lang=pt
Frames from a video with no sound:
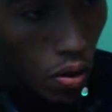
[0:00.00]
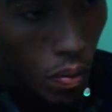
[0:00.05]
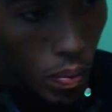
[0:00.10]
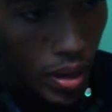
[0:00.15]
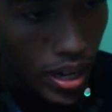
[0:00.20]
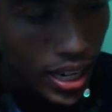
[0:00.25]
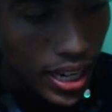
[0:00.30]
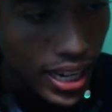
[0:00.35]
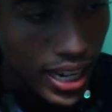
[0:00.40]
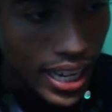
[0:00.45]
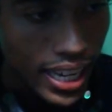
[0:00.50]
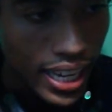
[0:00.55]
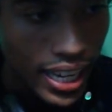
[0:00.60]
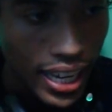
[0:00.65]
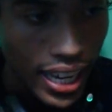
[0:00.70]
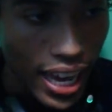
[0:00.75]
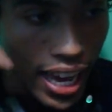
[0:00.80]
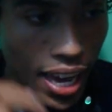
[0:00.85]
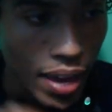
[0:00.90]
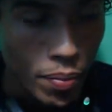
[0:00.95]
a culpa de
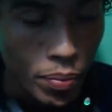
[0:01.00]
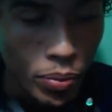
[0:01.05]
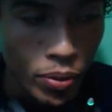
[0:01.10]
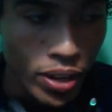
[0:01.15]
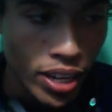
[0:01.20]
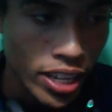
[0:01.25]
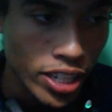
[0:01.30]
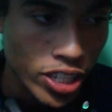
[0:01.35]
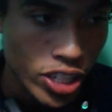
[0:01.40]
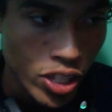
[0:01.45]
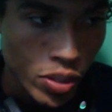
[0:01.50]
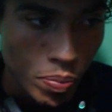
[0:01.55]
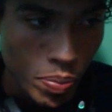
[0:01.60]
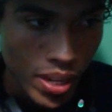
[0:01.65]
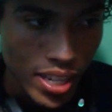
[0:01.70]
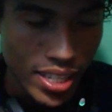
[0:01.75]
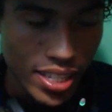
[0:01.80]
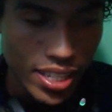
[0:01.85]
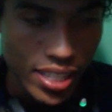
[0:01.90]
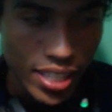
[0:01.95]
ninguém, porque
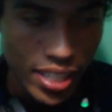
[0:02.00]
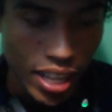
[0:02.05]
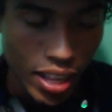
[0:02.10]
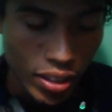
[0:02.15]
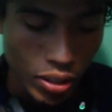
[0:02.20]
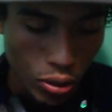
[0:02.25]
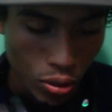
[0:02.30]
tipo assim, né?